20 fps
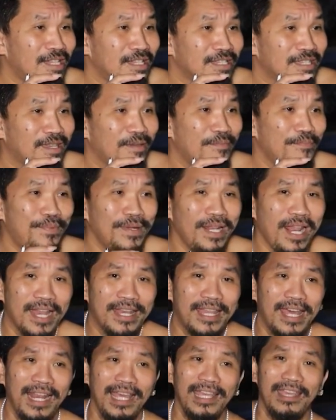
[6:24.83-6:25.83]
simple
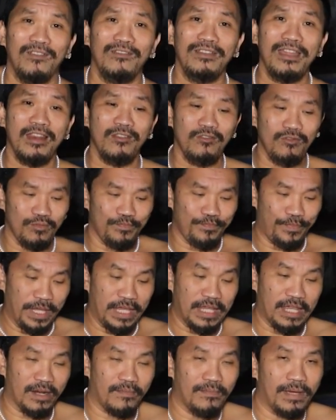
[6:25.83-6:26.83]
adalah ya udah lu
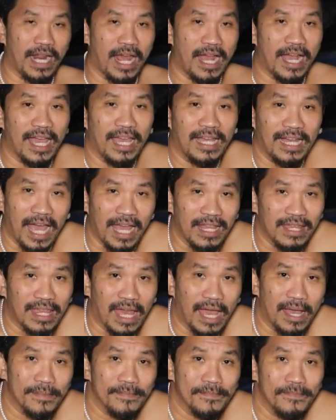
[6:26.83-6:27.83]
pinter merangkai
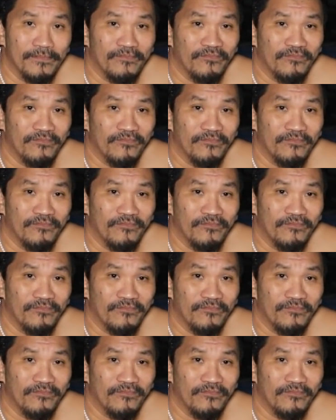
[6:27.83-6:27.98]
kata